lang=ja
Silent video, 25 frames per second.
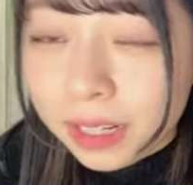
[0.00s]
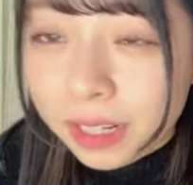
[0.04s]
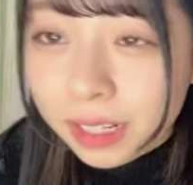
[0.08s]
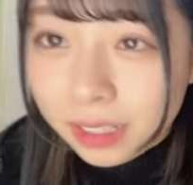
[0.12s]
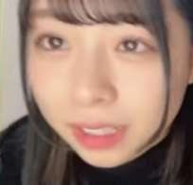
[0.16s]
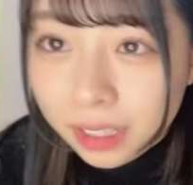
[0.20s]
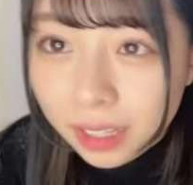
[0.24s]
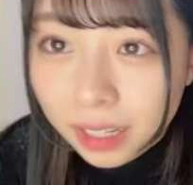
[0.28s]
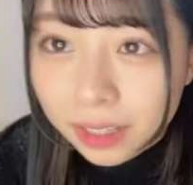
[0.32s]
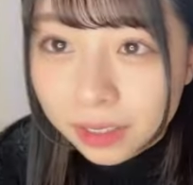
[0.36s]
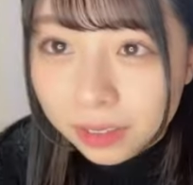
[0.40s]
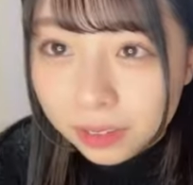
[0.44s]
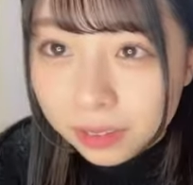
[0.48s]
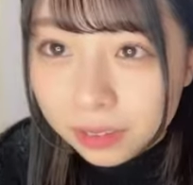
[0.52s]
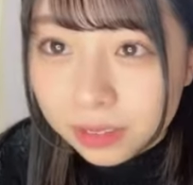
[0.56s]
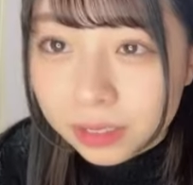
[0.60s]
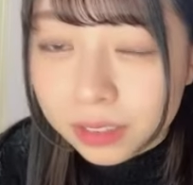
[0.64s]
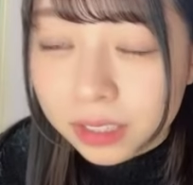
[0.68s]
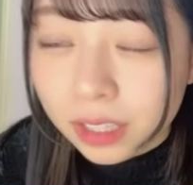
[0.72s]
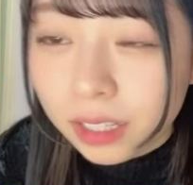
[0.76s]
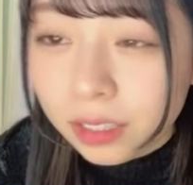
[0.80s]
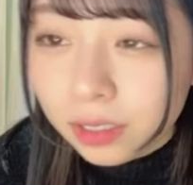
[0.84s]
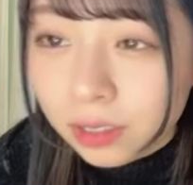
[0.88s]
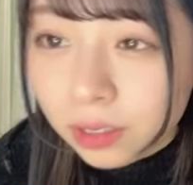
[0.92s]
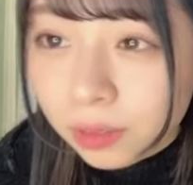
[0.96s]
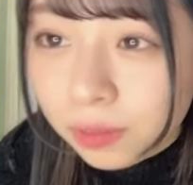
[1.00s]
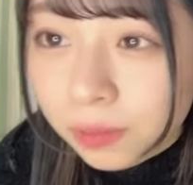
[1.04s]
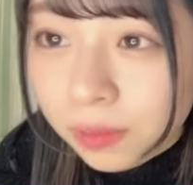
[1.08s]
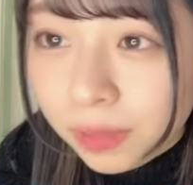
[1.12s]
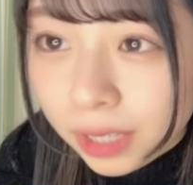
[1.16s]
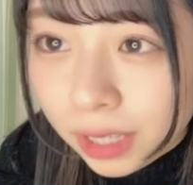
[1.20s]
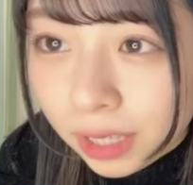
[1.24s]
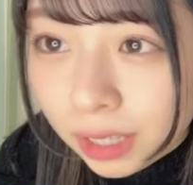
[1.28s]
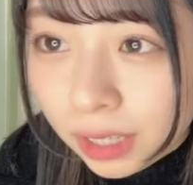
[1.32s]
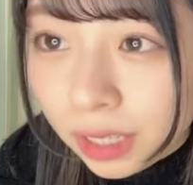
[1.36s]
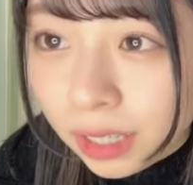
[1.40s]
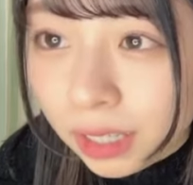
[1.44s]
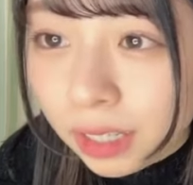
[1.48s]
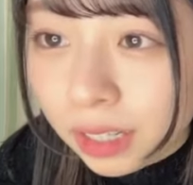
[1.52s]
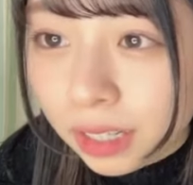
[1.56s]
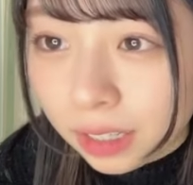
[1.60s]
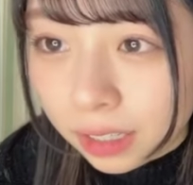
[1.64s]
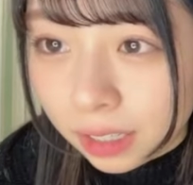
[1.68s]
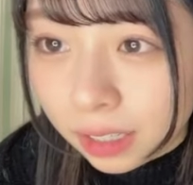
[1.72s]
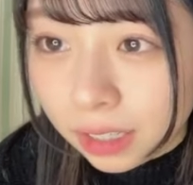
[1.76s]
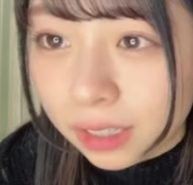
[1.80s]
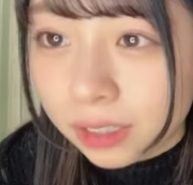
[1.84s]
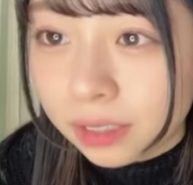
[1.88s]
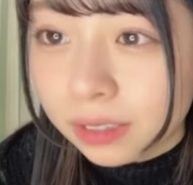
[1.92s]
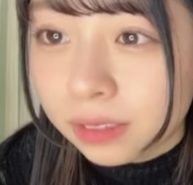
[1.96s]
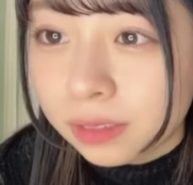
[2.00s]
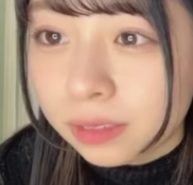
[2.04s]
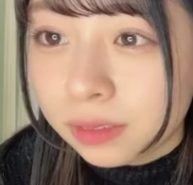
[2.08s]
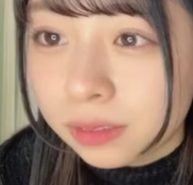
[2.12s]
れたよちゃんと見えたから